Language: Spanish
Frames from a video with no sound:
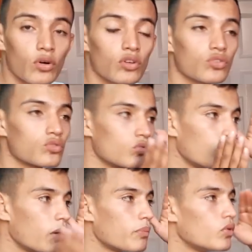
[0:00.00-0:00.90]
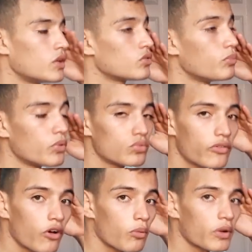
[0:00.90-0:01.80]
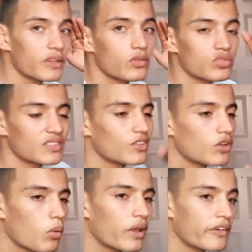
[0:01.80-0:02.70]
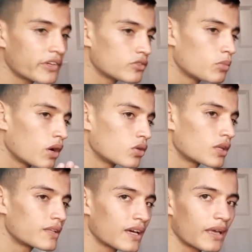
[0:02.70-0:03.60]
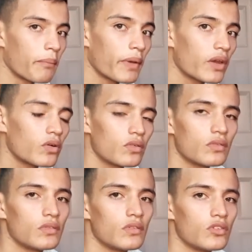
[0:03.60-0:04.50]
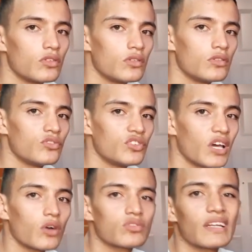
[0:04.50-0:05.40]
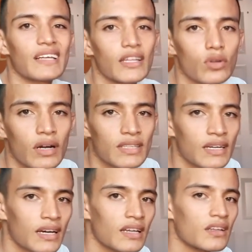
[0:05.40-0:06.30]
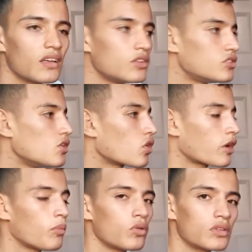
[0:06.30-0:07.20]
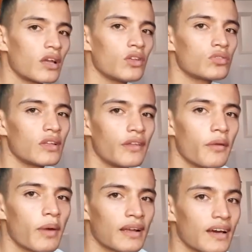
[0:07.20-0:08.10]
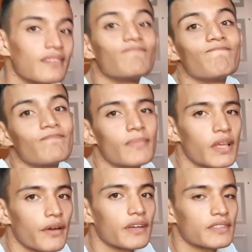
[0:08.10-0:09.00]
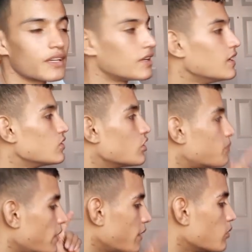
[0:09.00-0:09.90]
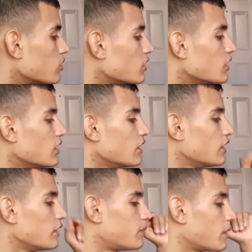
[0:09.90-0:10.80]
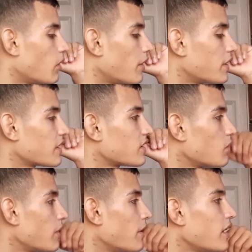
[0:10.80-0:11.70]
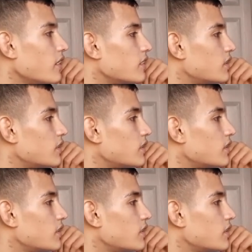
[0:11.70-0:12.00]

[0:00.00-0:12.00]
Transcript: no, eso es un buen es un punto a favor porque usted tiene una buena defensa, un buen contraataque. Pero si es a usted que le toca atacar, si lo remontan y usted debe marcar, ¿qué va a hacer? Esperemos, esperemos a ver cómo le va.